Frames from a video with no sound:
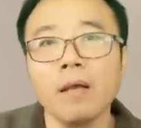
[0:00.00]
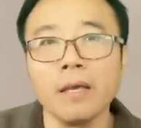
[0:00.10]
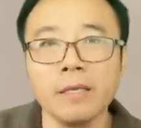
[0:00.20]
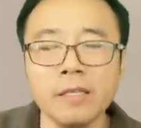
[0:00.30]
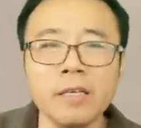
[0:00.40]

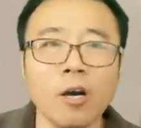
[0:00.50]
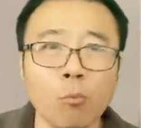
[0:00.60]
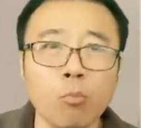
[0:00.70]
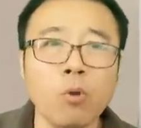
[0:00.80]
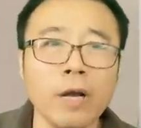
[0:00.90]
一定要
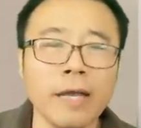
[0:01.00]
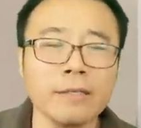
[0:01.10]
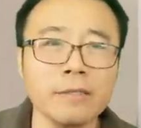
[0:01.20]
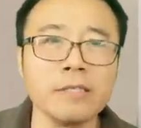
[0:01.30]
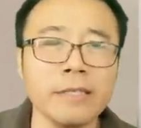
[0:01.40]
破开
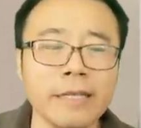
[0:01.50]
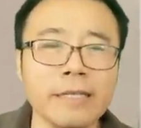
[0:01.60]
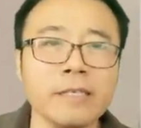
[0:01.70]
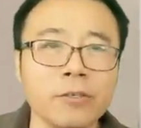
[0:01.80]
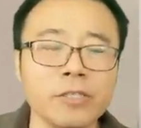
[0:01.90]
自己年
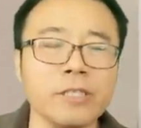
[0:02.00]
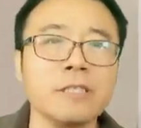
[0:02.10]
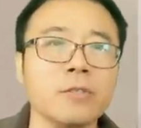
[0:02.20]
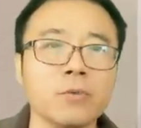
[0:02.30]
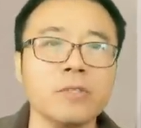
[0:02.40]
轻时候形
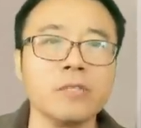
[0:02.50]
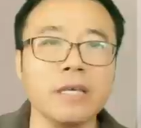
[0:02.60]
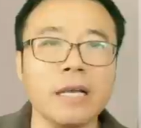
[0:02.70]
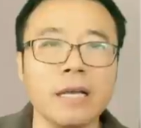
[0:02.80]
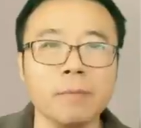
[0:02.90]
成的东西，
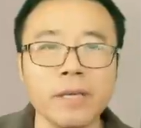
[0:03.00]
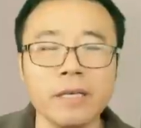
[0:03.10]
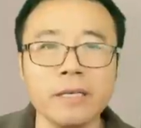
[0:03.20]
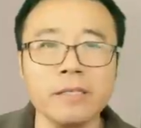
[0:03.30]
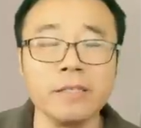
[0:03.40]

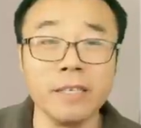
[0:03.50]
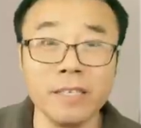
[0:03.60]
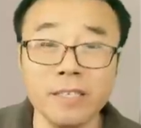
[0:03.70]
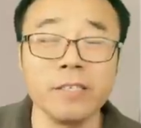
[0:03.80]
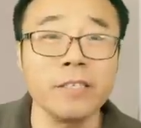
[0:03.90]
被洗了
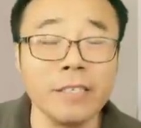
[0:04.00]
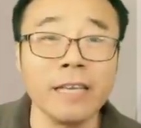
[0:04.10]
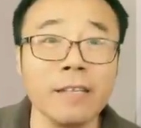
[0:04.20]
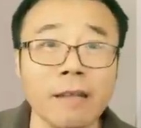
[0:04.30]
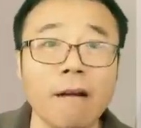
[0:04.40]
几十
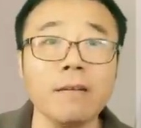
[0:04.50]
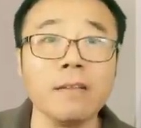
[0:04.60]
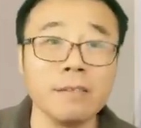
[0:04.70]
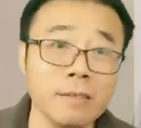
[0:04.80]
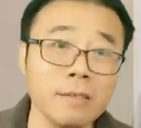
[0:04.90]
年的脑，
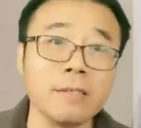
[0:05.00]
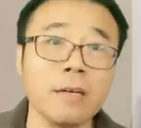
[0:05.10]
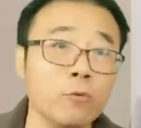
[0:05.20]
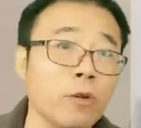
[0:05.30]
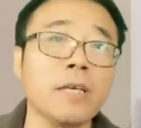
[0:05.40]
你一
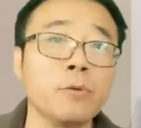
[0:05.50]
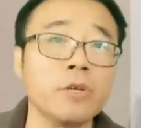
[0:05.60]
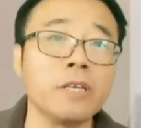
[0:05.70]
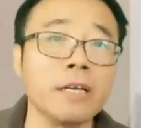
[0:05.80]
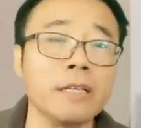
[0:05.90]
下转变
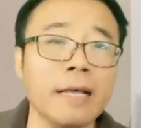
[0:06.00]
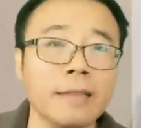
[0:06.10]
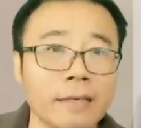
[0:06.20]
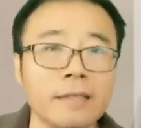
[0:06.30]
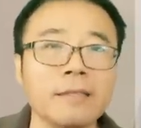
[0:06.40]
确实很难，
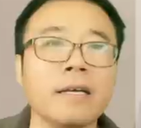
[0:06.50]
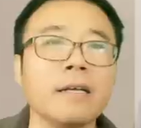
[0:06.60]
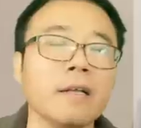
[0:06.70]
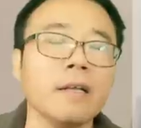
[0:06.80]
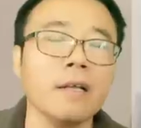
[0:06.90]
但是呢，
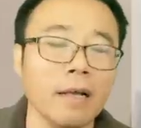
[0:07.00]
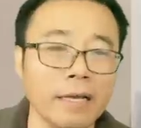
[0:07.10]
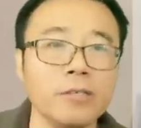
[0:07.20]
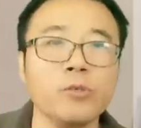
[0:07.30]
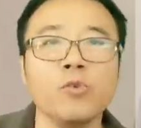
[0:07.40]

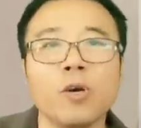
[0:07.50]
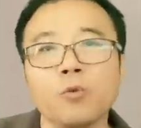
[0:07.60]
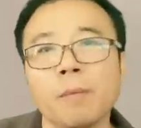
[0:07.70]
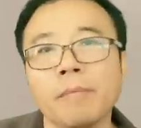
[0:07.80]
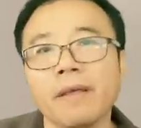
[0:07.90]
还是需要
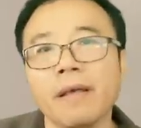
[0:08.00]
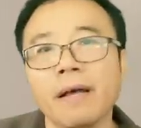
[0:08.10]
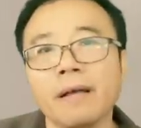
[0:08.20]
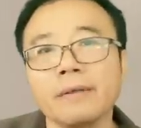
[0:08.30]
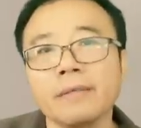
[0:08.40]
转变
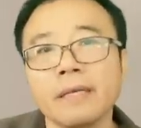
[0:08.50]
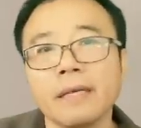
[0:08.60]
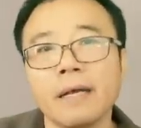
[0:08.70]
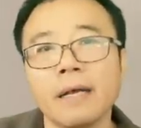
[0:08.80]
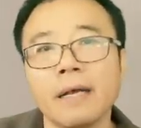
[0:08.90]
啊。
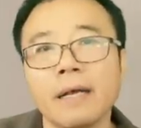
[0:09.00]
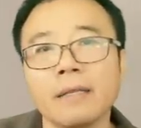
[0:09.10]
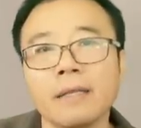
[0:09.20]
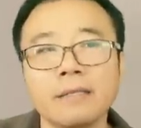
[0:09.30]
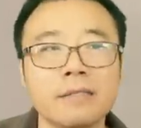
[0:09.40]
呃，
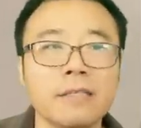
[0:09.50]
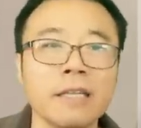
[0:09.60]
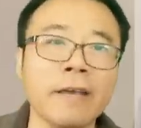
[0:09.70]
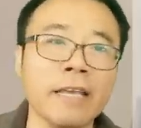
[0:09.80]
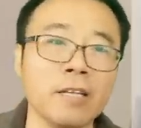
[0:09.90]
那
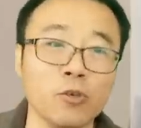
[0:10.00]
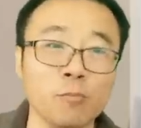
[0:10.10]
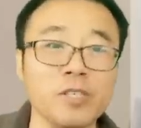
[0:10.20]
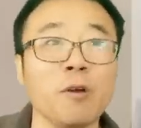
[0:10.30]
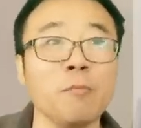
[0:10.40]
另外一个就是
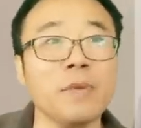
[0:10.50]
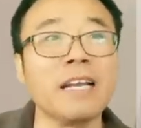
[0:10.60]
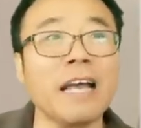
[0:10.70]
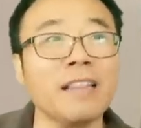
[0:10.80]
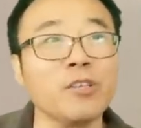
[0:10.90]
比较敏
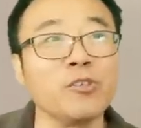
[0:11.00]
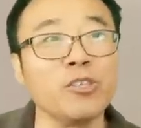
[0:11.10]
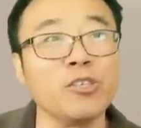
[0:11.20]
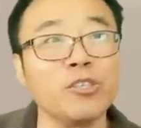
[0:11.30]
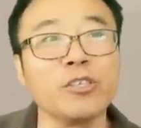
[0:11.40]
感的，就
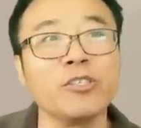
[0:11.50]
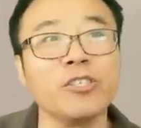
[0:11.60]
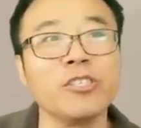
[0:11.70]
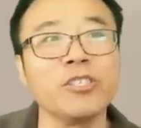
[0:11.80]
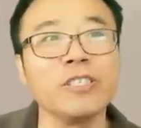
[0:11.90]
是政
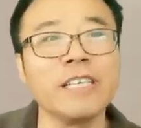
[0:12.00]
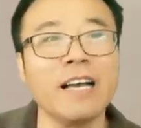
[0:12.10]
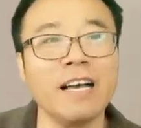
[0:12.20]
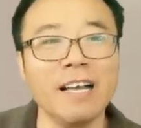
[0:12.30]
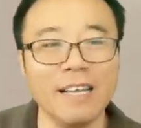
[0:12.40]
治倾向
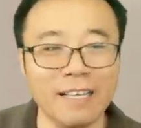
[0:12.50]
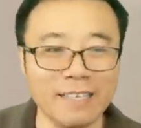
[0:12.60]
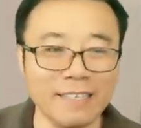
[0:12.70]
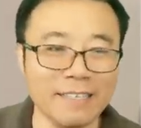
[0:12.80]
啊。